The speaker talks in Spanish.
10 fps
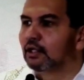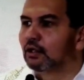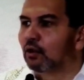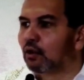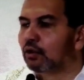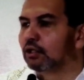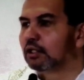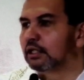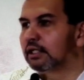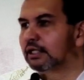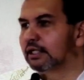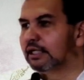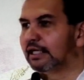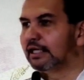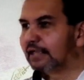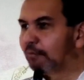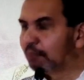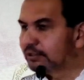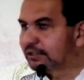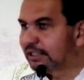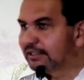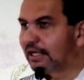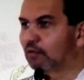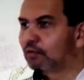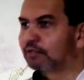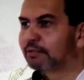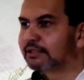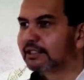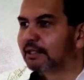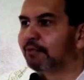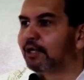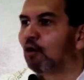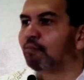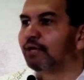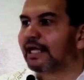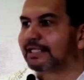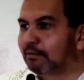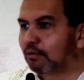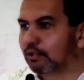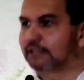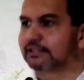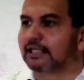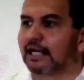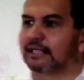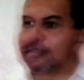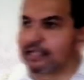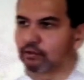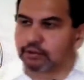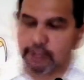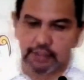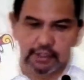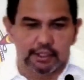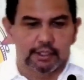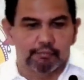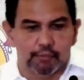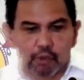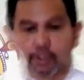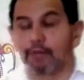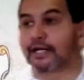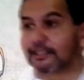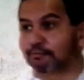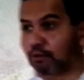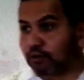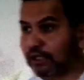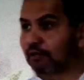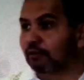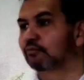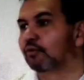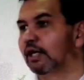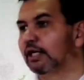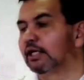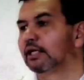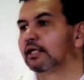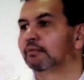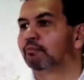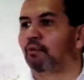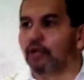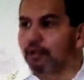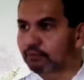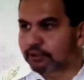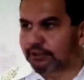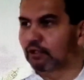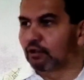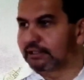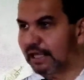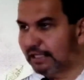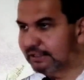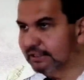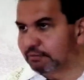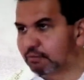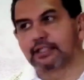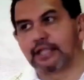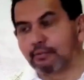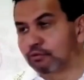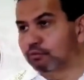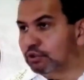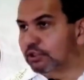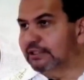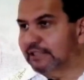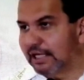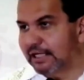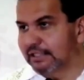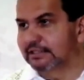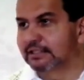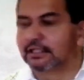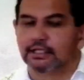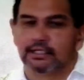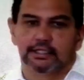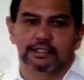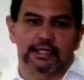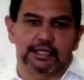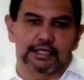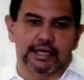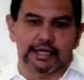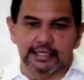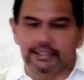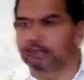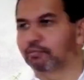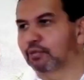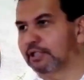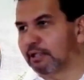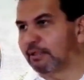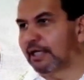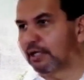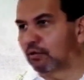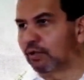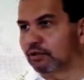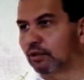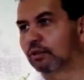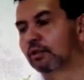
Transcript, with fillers: con eh, la idea pues de que sea una especie de preoperativo, que estén alistándose. Lo que me respondieron fue, podemos hacerlo desde antes porque tenemos muchas quejas de la gente por el tema de la recolección